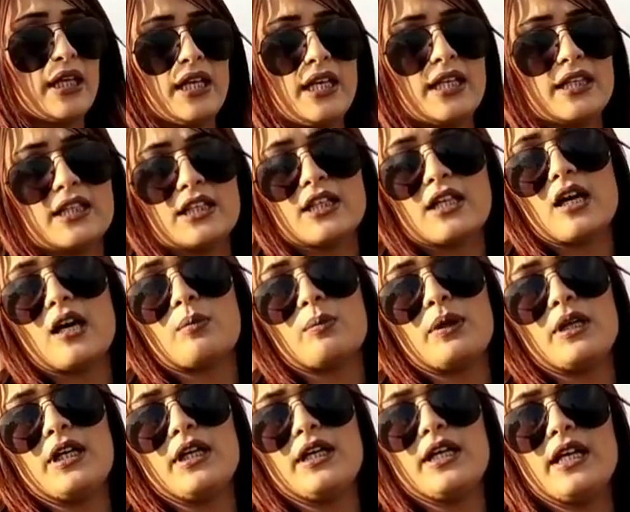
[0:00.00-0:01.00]
बना है लेकिन
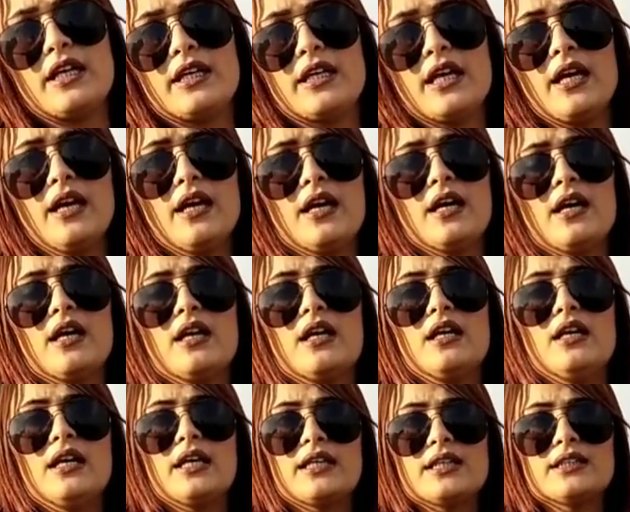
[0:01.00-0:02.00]
कारपेटेड नहीं है
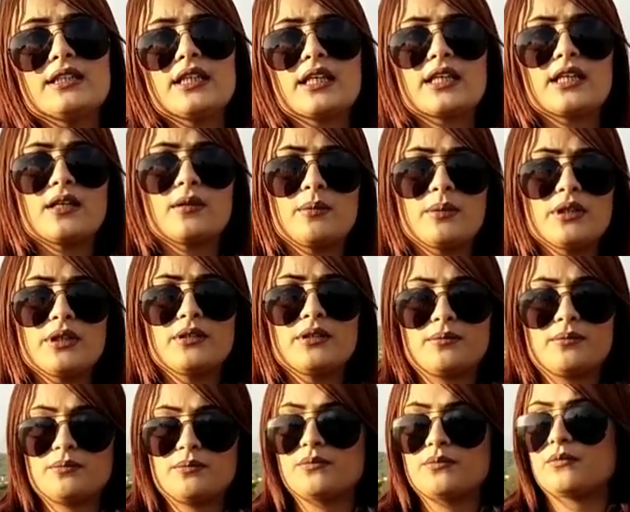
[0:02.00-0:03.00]
लेकिन यह कि अभी
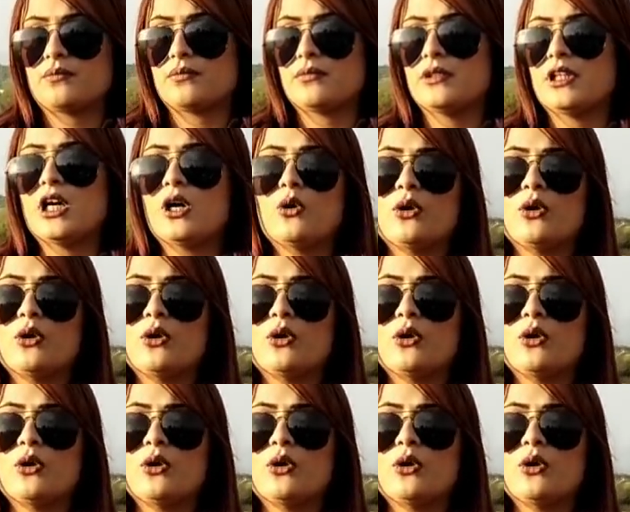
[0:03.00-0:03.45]
ना